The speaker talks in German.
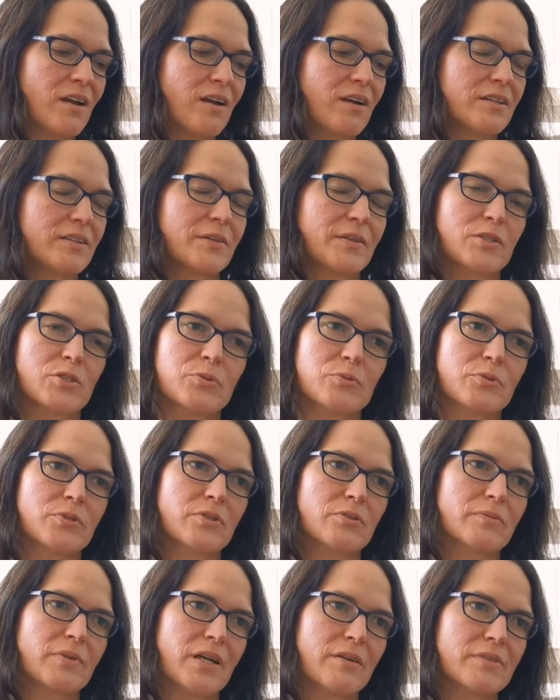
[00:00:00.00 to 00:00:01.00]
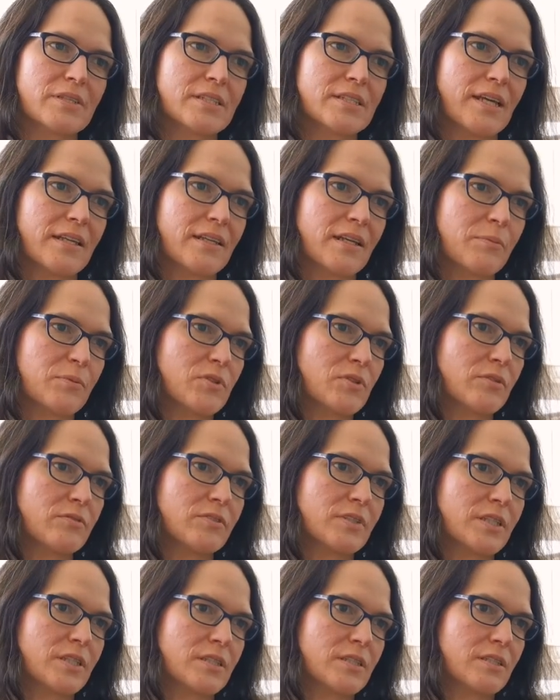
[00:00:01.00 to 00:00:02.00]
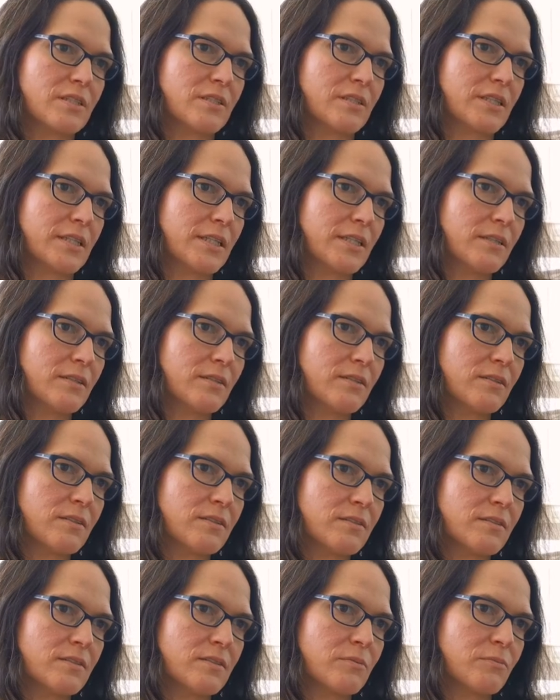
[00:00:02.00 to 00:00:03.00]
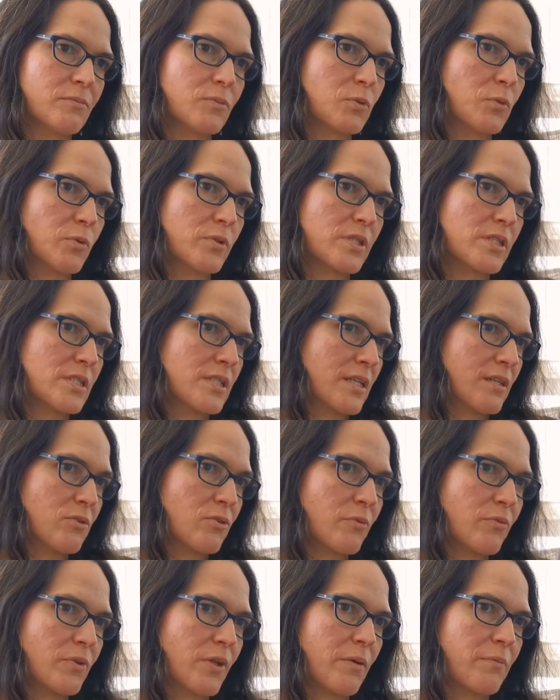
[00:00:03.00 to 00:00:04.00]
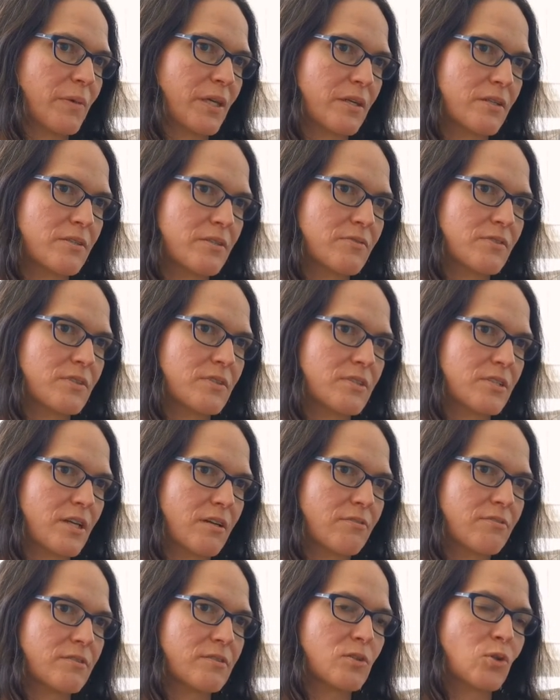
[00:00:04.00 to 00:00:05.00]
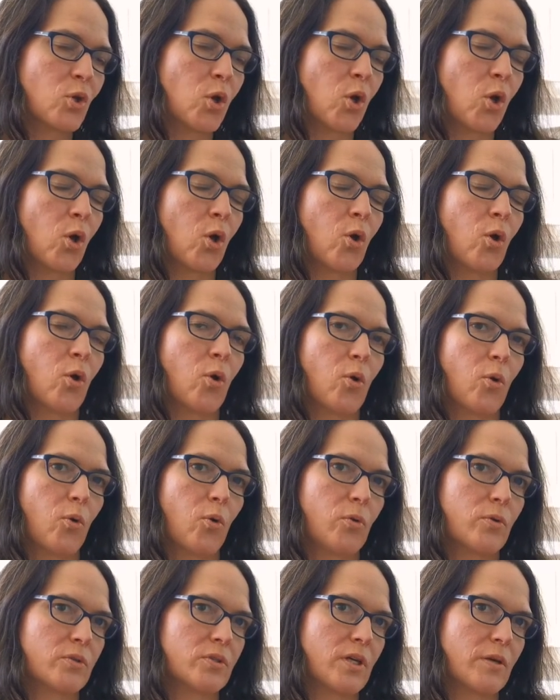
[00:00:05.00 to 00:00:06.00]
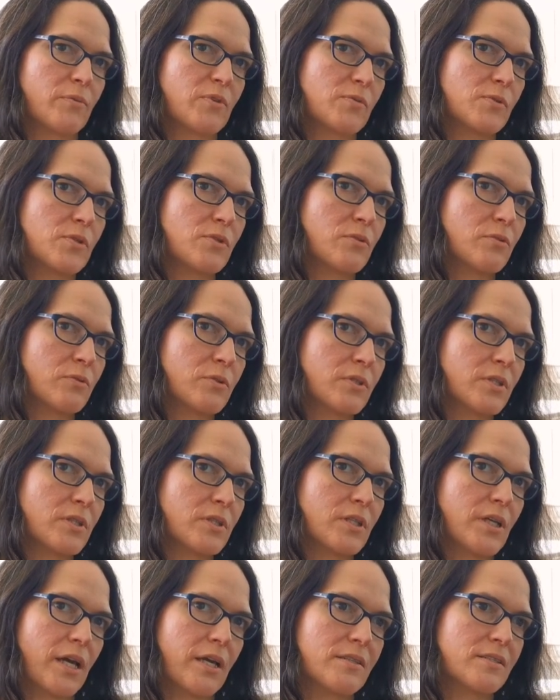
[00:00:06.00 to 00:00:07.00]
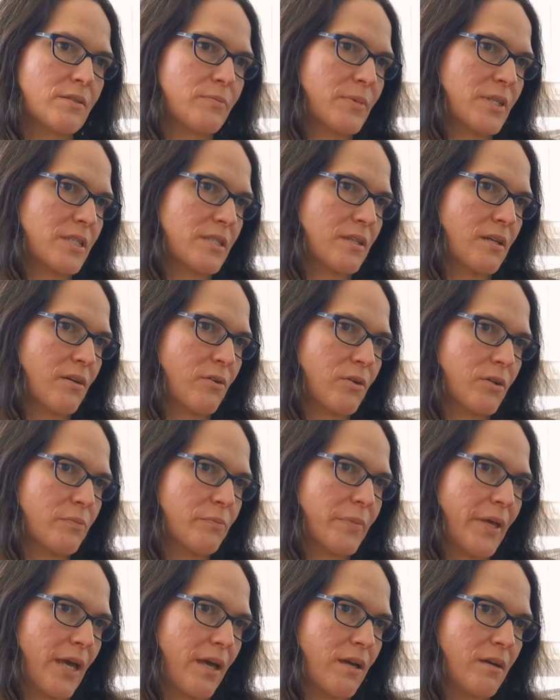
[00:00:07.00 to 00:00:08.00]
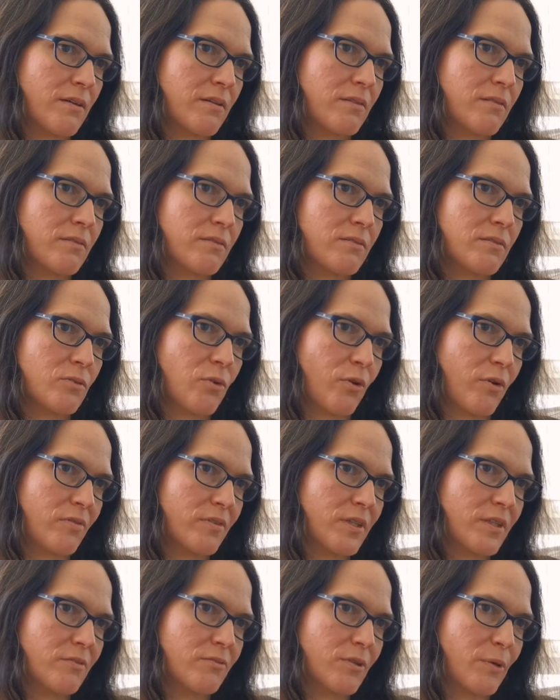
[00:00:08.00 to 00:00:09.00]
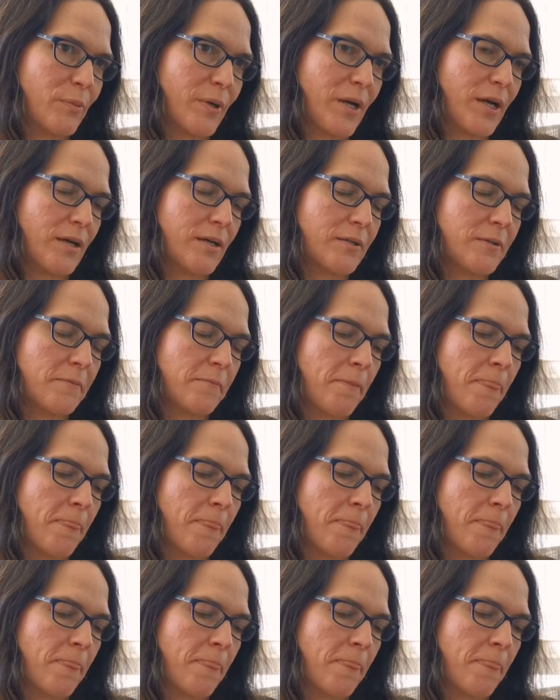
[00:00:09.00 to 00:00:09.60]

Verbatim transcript: Mein Studium habe ich dann absolviert in Kiel, ähm, großes Zentrum der Meereswissenschaften und habe zwischendurch dann ein Semester auch in Bergen, Norwegen verbracht.